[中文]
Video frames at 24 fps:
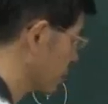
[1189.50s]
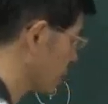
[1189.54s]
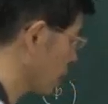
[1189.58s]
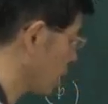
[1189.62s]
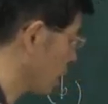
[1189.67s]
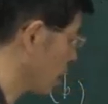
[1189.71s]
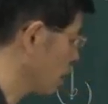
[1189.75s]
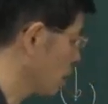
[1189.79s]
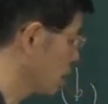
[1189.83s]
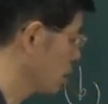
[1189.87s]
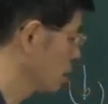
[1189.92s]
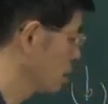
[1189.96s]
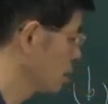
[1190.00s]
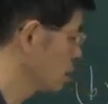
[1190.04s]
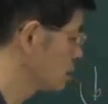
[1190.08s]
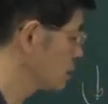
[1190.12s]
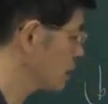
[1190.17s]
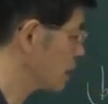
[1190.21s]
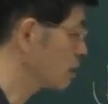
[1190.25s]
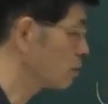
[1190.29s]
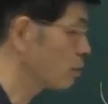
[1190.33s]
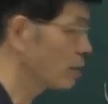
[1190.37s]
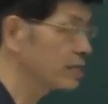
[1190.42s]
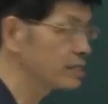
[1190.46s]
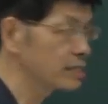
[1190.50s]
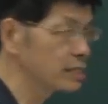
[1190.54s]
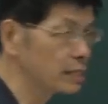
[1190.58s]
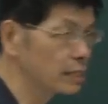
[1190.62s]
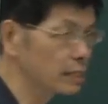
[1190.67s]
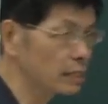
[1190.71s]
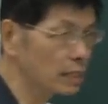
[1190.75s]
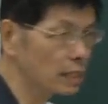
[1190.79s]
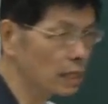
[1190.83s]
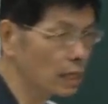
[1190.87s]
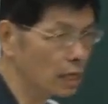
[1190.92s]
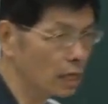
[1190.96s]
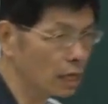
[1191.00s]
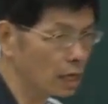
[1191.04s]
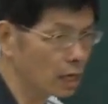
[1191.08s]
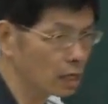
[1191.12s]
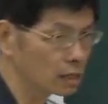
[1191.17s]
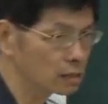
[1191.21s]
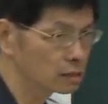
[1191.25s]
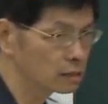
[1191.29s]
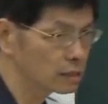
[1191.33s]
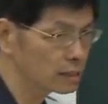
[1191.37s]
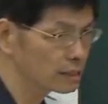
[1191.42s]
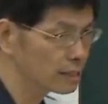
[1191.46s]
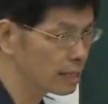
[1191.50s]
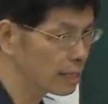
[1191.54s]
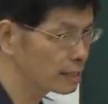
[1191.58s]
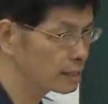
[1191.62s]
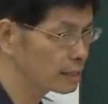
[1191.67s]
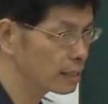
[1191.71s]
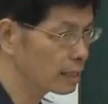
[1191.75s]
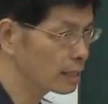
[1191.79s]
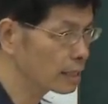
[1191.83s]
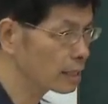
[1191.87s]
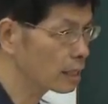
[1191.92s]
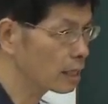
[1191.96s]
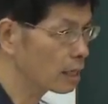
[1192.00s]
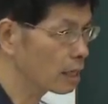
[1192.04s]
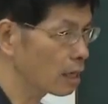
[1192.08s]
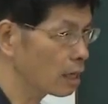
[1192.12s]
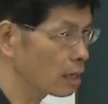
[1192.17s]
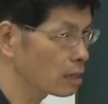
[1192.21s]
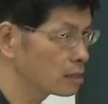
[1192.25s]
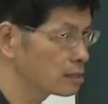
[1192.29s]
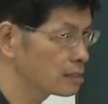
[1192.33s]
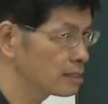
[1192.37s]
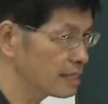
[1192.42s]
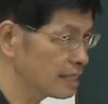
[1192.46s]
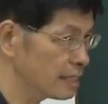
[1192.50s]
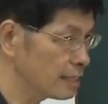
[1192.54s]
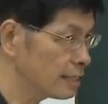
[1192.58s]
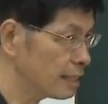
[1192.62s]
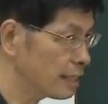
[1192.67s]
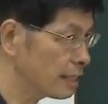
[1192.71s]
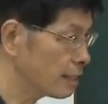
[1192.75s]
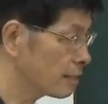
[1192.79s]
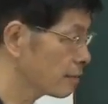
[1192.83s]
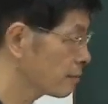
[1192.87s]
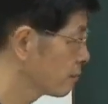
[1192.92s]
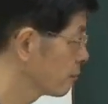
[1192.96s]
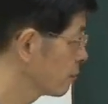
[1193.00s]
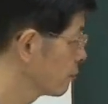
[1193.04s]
啊，这个会是一个今天的一个习题。